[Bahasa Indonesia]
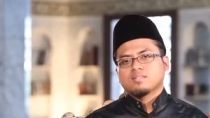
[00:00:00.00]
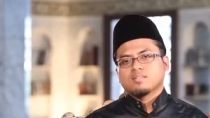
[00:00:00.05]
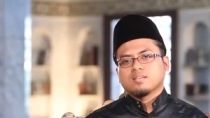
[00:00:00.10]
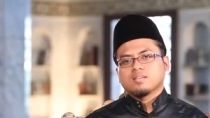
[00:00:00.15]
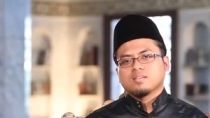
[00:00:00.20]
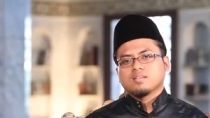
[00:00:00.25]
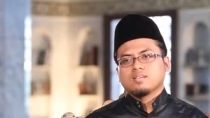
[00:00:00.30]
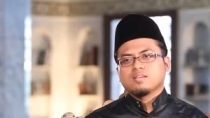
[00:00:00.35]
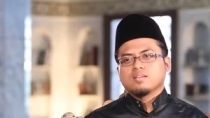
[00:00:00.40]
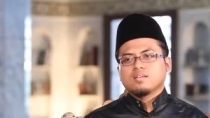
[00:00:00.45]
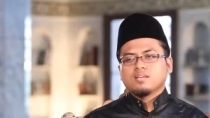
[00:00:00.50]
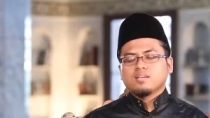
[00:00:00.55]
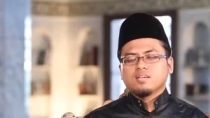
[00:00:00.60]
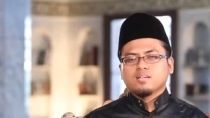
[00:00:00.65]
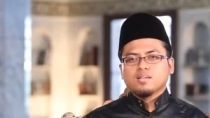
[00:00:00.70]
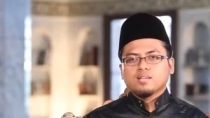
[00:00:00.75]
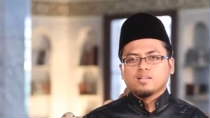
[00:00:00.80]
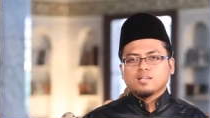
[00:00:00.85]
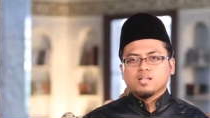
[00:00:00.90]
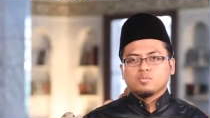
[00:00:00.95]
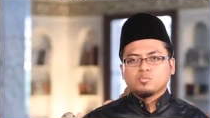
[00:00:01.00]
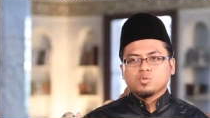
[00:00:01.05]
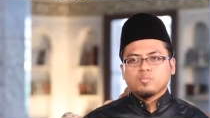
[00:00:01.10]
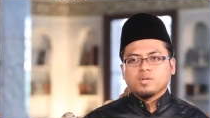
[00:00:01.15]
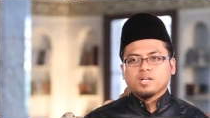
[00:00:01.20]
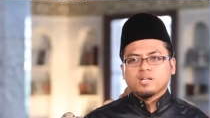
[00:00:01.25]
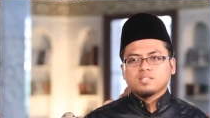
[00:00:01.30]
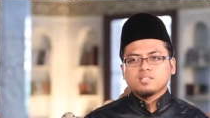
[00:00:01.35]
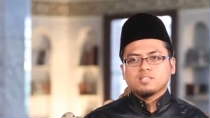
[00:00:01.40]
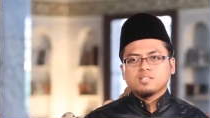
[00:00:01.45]
Nah, ini adalah
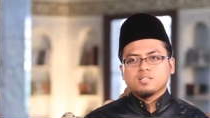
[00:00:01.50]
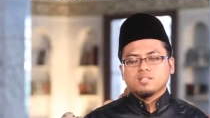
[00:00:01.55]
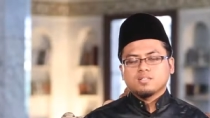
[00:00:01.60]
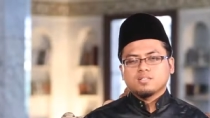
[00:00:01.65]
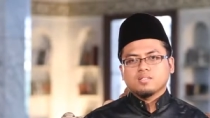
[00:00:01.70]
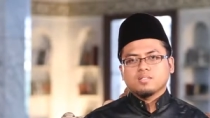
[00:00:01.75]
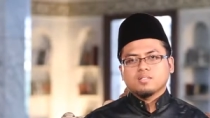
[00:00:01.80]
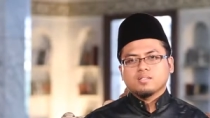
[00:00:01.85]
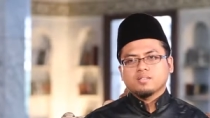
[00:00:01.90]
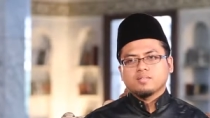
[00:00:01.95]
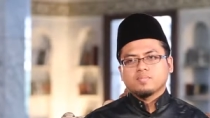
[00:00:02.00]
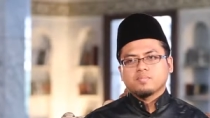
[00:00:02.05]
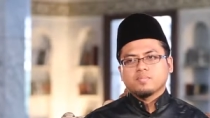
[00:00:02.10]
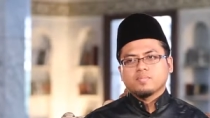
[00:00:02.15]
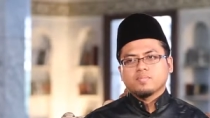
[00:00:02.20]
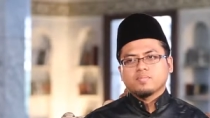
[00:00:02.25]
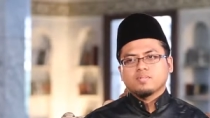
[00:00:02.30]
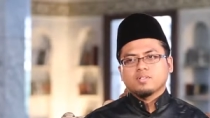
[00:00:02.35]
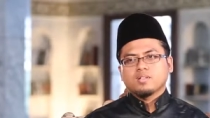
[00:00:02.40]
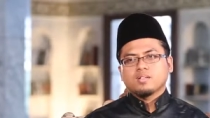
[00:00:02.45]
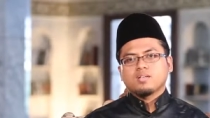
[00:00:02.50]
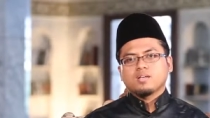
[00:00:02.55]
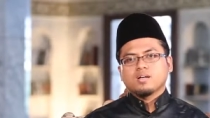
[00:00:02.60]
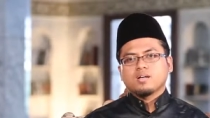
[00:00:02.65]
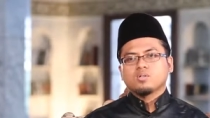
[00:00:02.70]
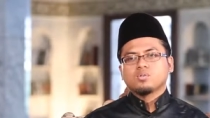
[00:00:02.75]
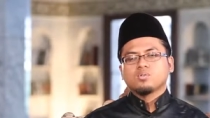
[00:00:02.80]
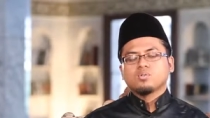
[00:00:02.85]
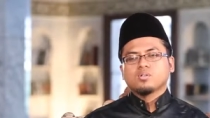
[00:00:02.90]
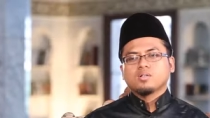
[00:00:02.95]
merupakan ciri-ciri dari
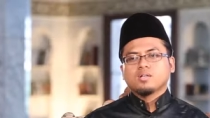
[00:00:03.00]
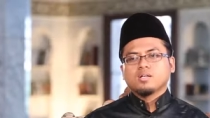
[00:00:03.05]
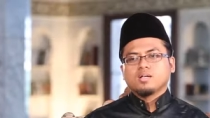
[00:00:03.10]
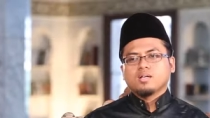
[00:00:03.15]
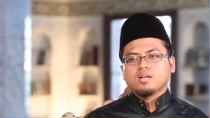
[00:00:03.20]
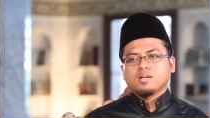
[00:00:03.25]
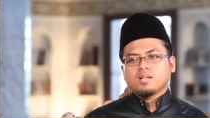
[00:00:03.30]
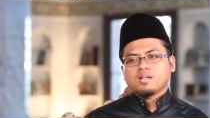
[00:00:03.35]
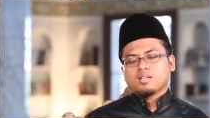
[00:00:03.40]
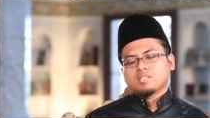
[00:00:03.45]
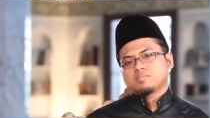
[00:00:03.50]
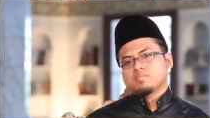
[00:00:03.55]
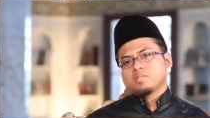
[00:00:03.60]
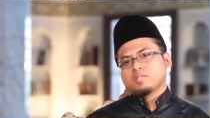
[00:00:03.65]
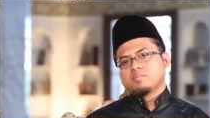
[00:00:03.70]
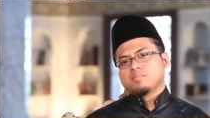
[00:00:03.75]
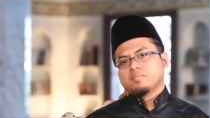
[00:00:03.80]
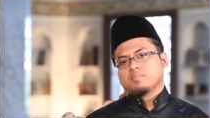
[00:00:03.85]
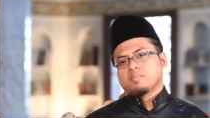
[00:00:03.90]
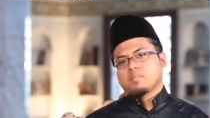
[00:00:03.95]
ahlu al-asbab.